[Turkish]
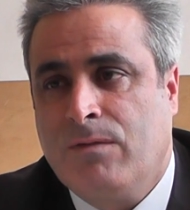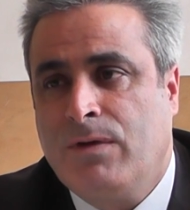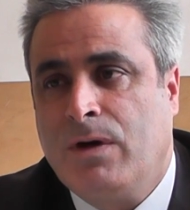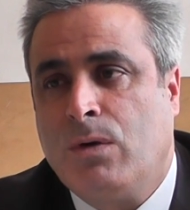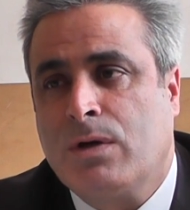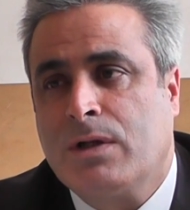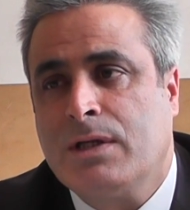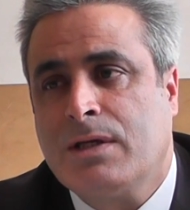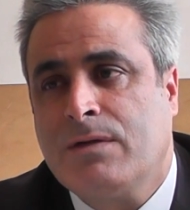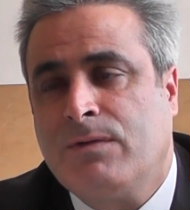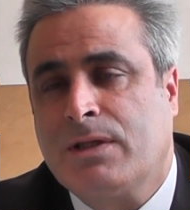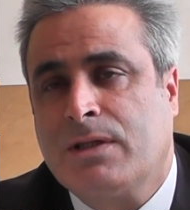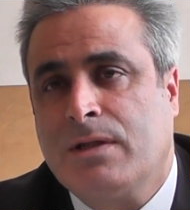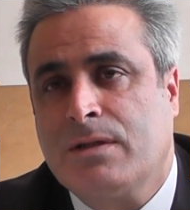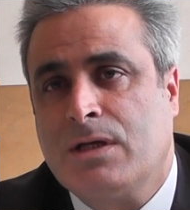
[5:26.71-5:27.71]
ve oradaki
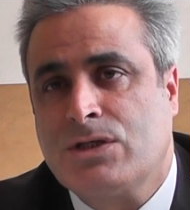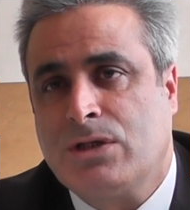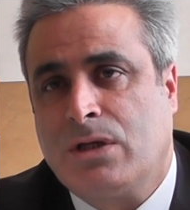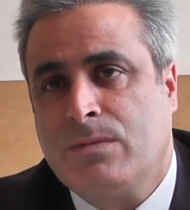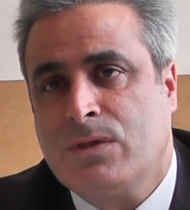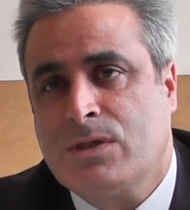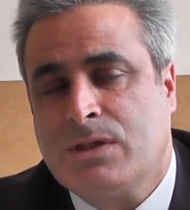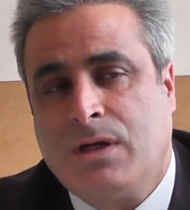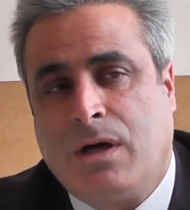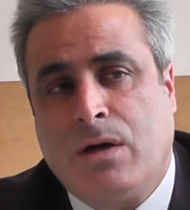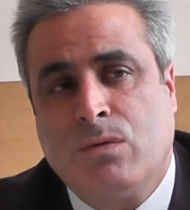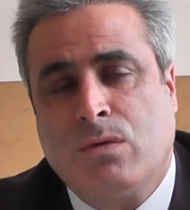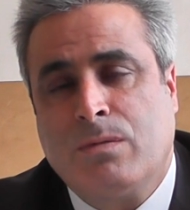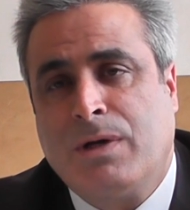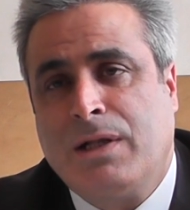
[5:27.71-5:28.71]
vatandaşlarımızı
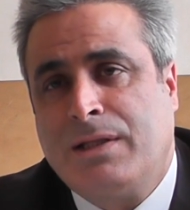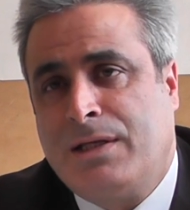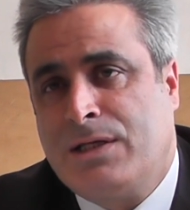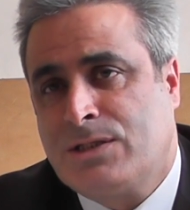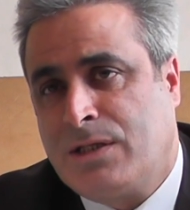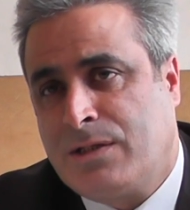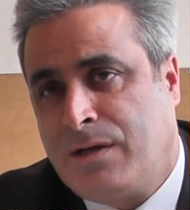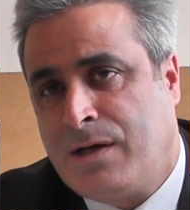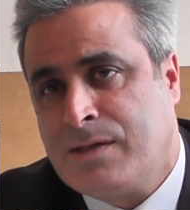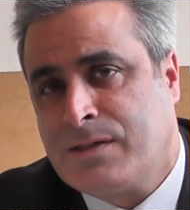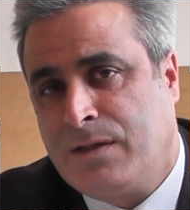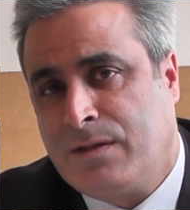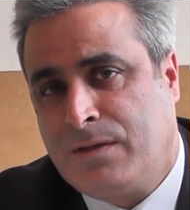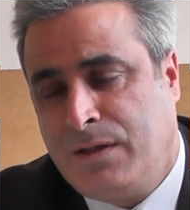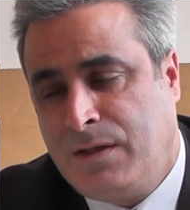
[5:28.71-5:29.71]
anormal derecede rahatsız
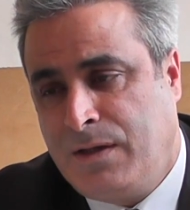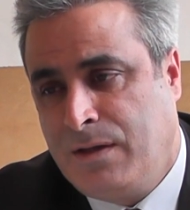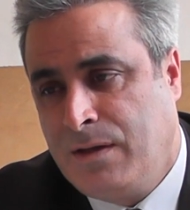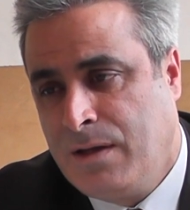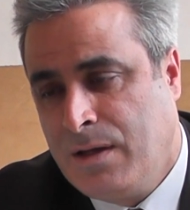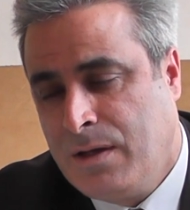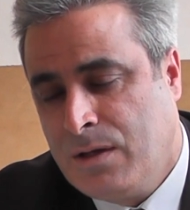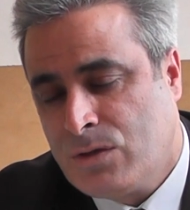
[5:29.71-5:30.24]
ettiği